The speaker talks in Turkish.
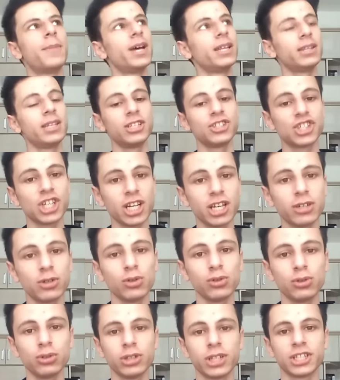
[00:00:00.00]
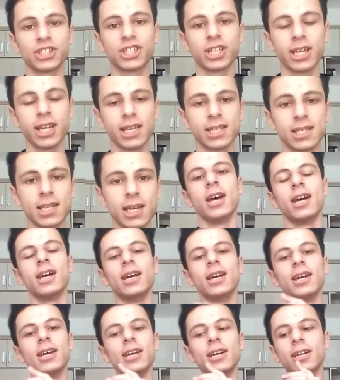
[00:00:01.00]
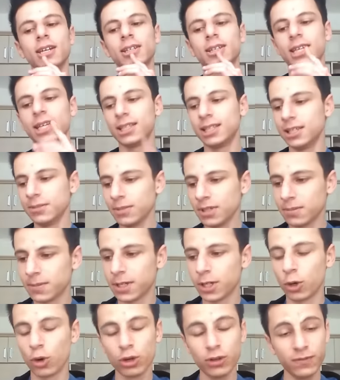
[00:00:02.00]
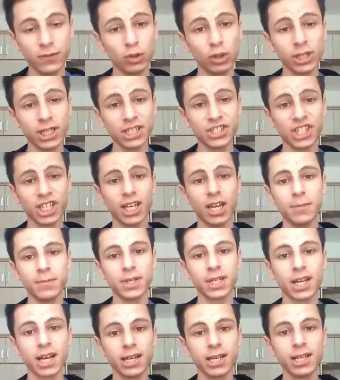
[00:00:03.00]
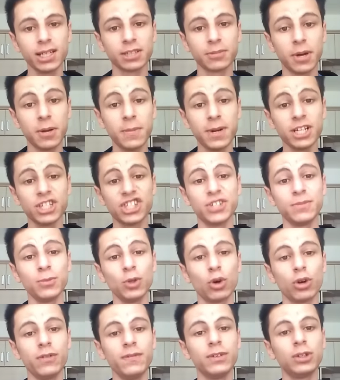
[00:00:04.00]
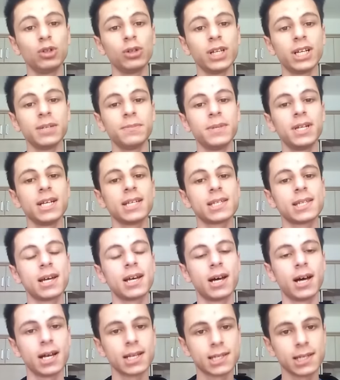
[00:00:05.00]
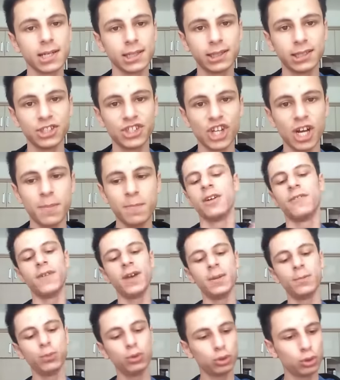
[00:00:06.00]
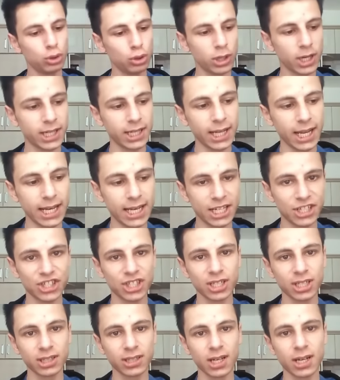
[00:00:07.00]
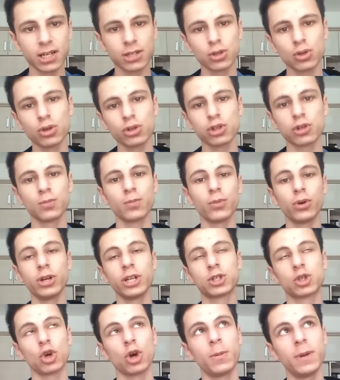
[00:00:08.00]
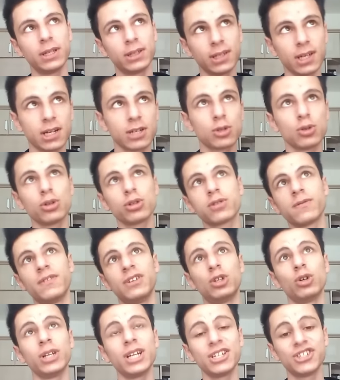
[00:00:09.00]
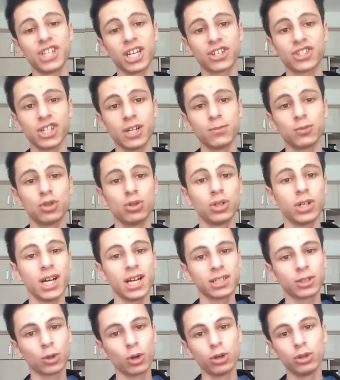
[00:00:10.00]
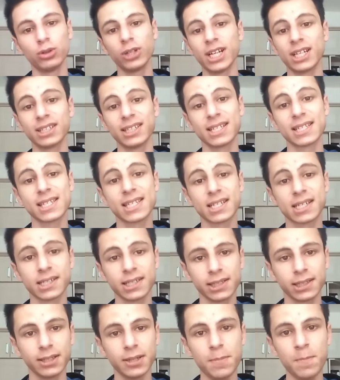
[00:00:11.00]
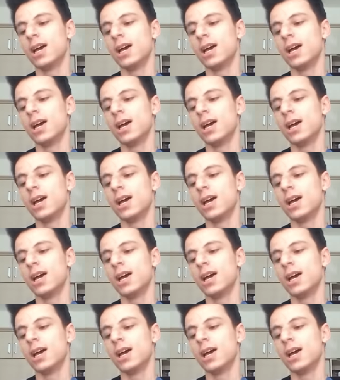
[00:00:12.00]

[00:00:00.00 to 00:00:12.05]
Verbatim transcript: Benden şair olur da işte neyse. Ee, dediğim gibi oyun videoları çeken bir kanaldım ama şimdi oyun videolarını biraz daha azaltacağım. Ve bu tür hani eleştiri tarzı olsun böyle sohbet tarzı olsun videolar çekeceğim. Çünkü artık oyunlardan sıkıldım.